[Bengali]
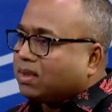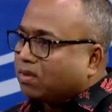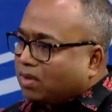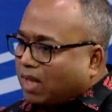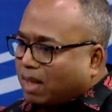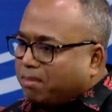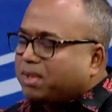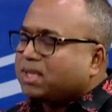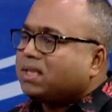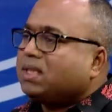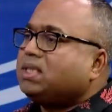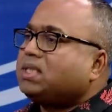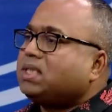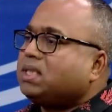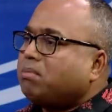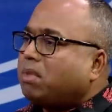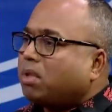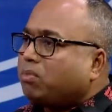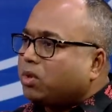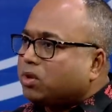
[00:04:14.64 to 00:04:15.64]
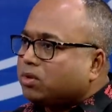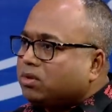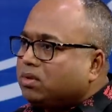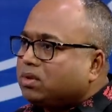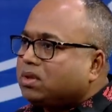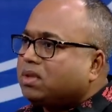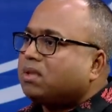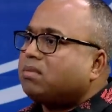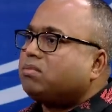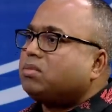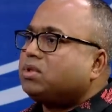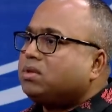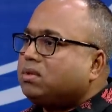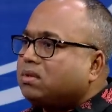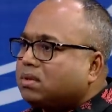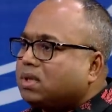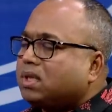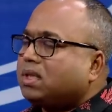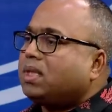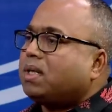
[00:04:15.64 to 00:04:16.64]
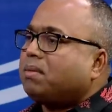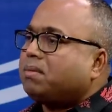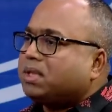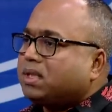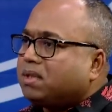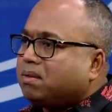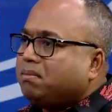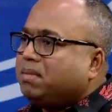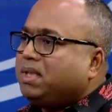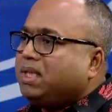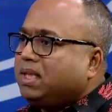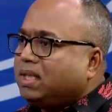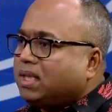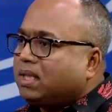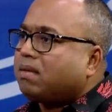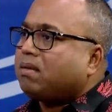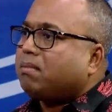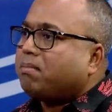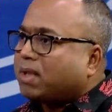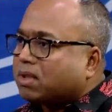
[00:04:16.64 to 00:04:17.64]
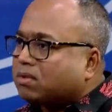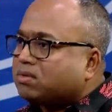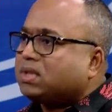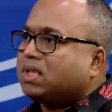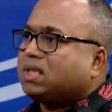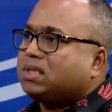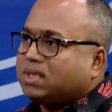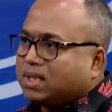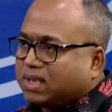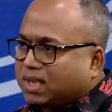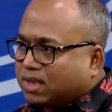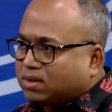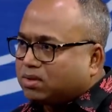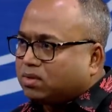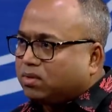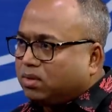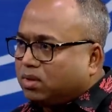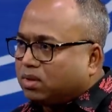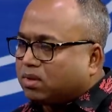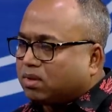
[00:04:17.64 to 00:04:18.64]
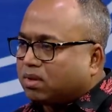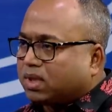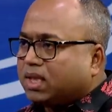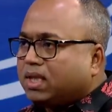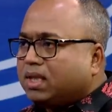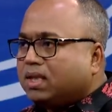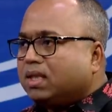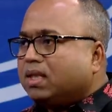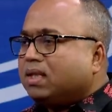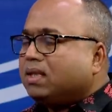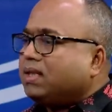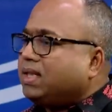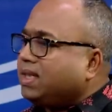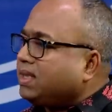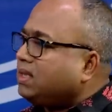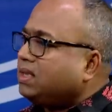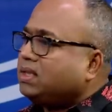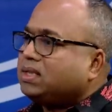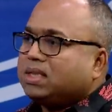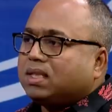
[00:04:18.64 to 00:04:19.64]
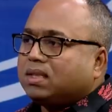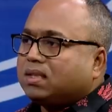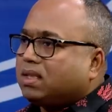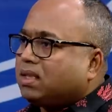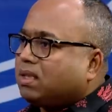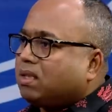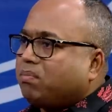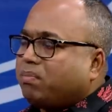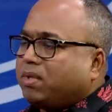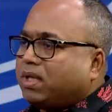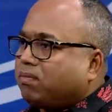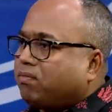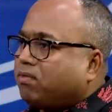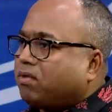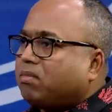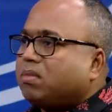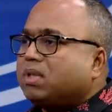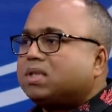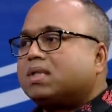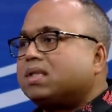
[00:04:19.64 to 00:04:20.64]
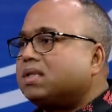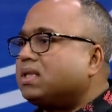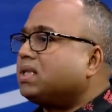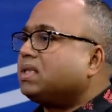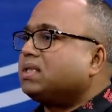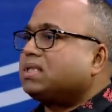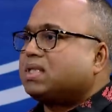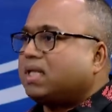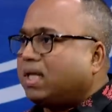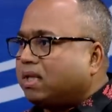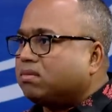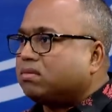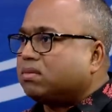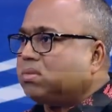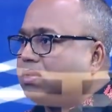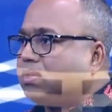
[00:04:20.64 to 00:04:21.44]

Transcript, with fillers: কিন্তু আমাদের সীমাবদ্ধতার মধ্য থেকে আমাদের মিডিয়ার মানুষেরা যে কাজগুলো করে টেকনিশিয়ান থেকে পারফর্মার তাদেরকে স্যালুট